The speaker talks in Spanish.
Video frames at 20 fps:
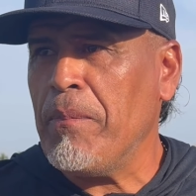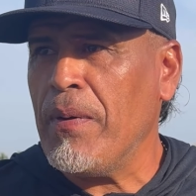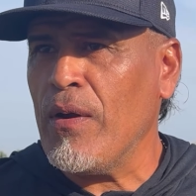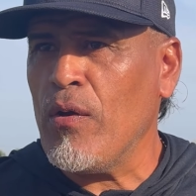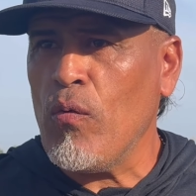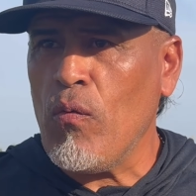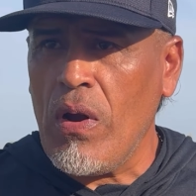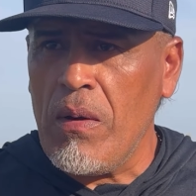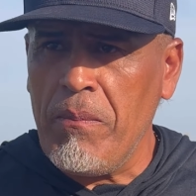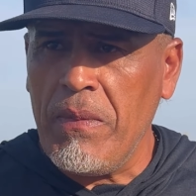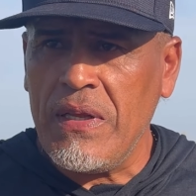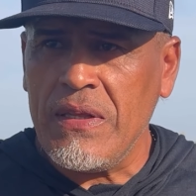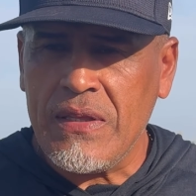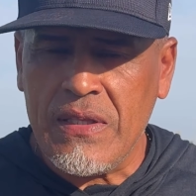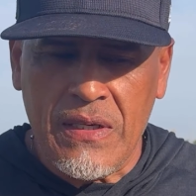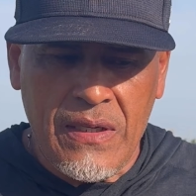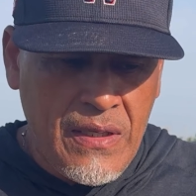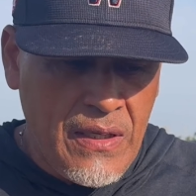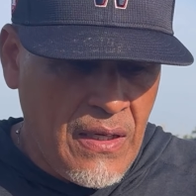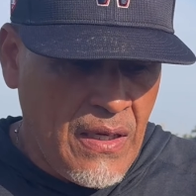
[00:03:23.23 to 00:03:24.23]
pero
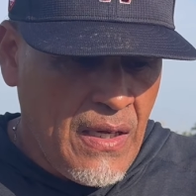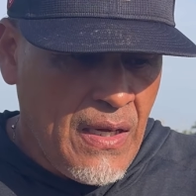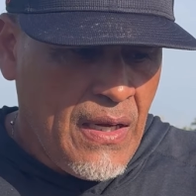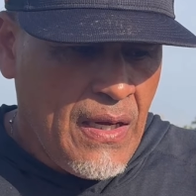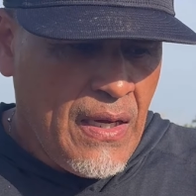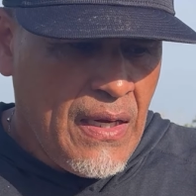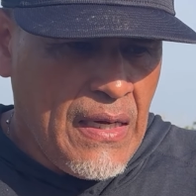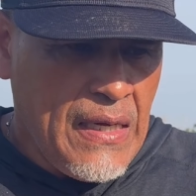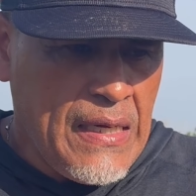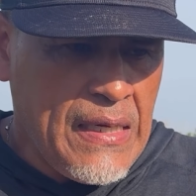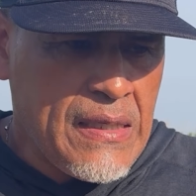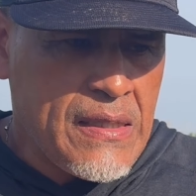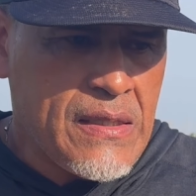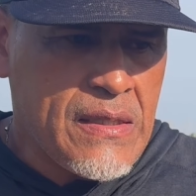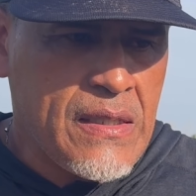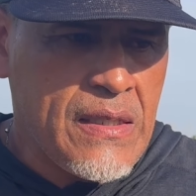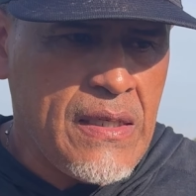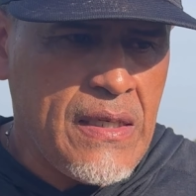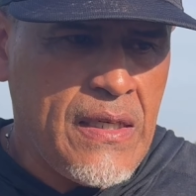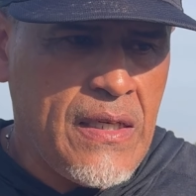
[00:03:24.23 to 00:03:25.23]
igualmente
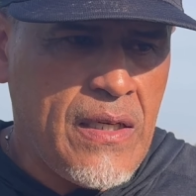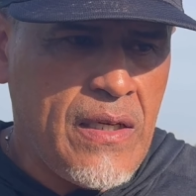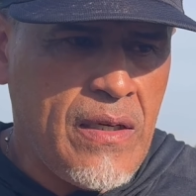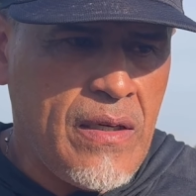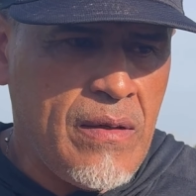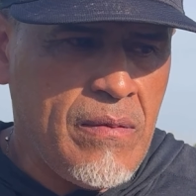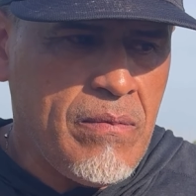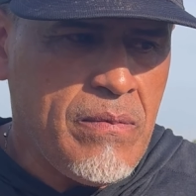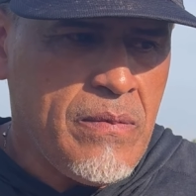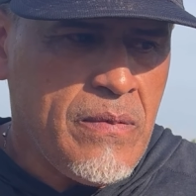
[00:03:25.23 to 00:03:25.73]
este,